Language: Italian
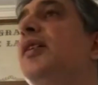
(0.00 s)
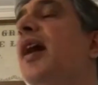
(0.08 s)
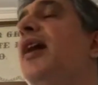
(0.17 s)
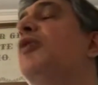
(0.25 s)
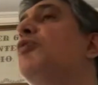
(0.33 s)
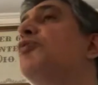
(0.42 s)

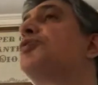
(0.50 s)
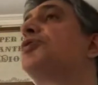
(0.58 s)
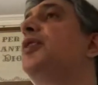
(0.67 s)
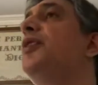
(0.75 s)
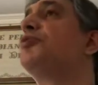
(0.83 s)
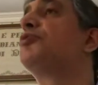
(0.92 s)
allo
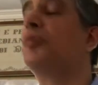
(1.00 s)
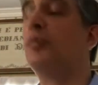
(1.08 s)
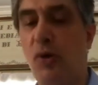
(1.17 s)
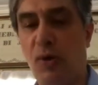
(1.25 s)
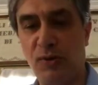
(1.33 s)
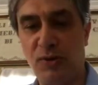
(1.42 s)
stesso
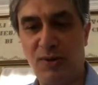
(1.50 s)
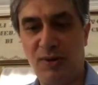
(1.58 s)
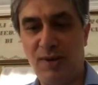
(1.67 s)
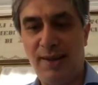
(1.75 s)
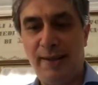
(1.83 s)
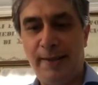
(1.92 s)
modo
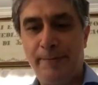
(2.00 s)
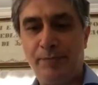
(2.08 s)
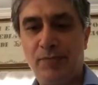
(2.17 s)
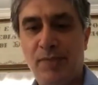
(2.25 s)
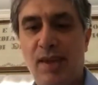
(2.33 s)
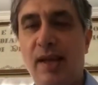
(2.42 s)

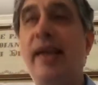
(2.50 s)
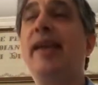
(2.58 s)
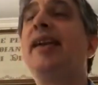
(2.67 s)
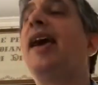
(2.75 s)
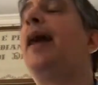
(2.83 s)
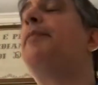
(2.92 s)

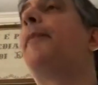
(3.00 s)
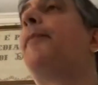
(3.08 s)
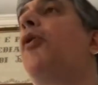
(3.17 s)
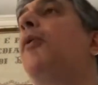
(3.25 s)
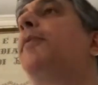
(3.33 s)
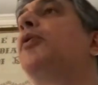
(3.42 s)
richiama
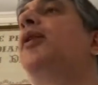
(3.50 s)
proprio la